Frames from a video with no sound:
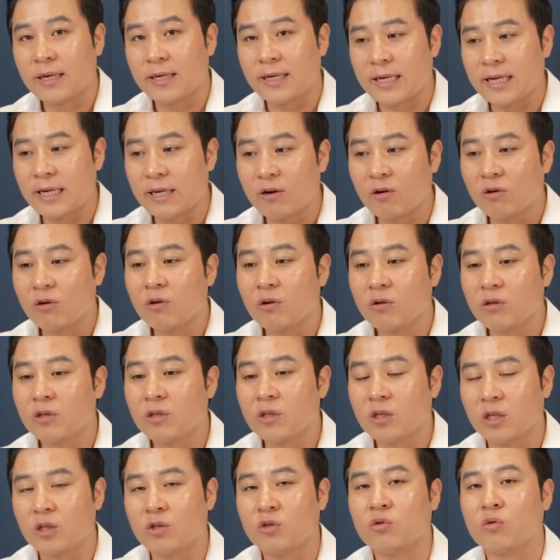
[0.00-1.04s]
이런
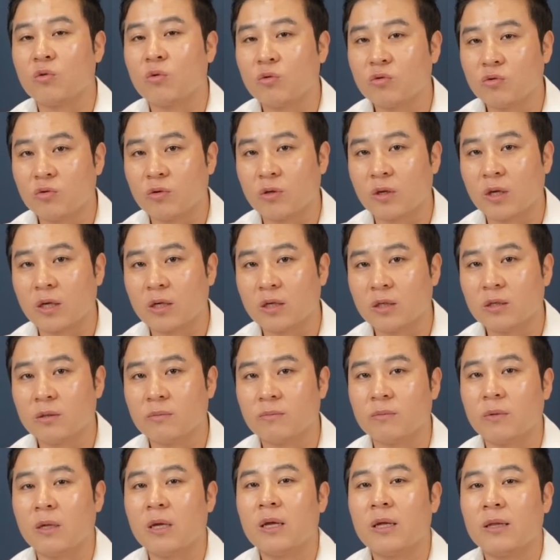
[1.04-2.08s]
것들이 들어올 수
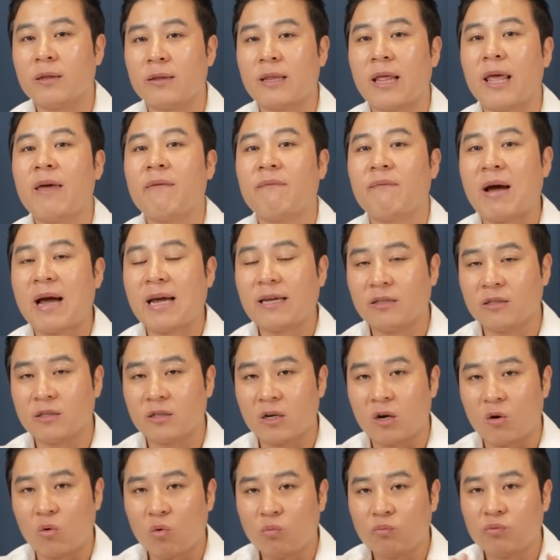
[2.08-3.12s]
있게끔 내
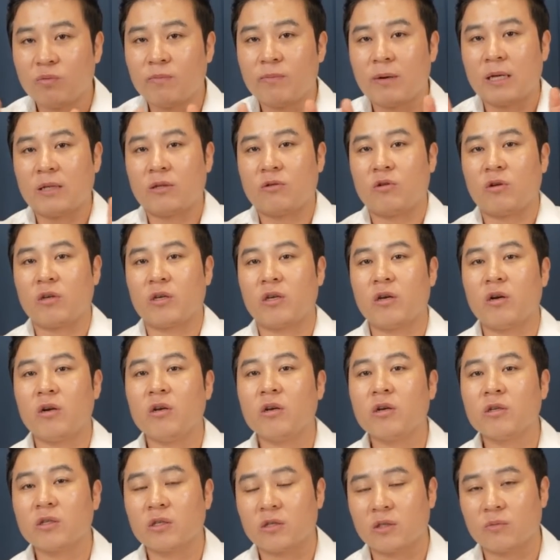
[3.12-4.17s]
마인드가 오픈 마인드로
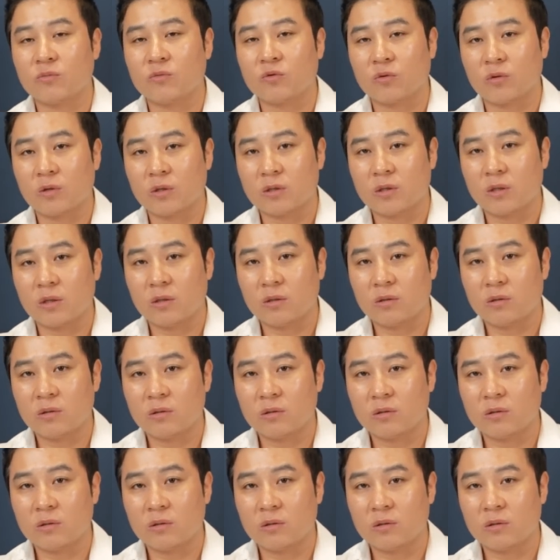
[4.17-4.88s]
열려 있었으면 좋겠어요.